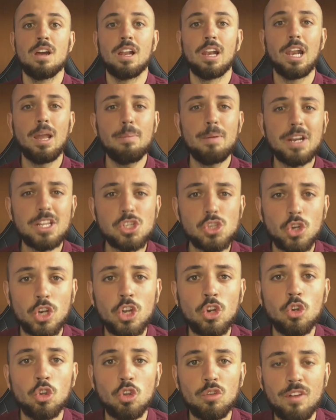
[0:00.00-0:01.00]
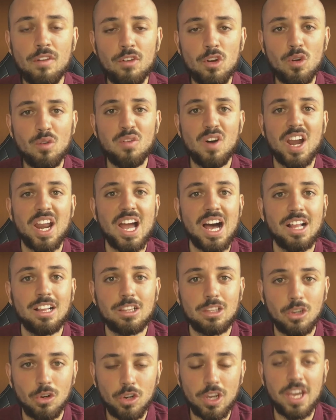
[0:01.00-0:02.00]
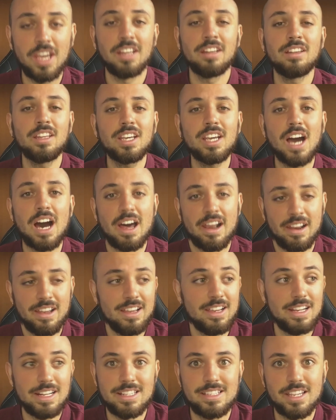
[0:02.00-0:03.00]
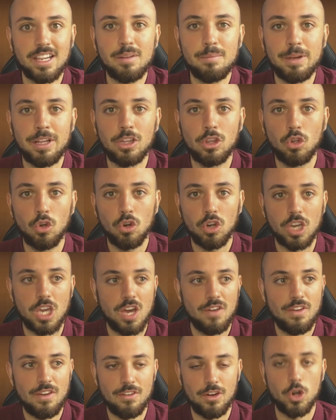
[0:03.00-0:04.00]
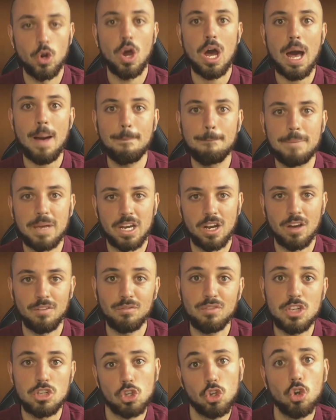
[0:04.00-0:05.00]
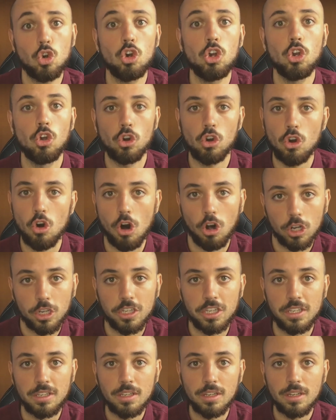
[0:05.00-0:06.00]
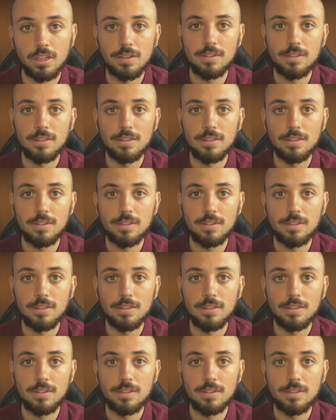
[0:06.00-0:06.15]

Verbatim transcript: Le persone non dovevano fare altro che indicare il segmento che avevano appena visto coi loro occhi.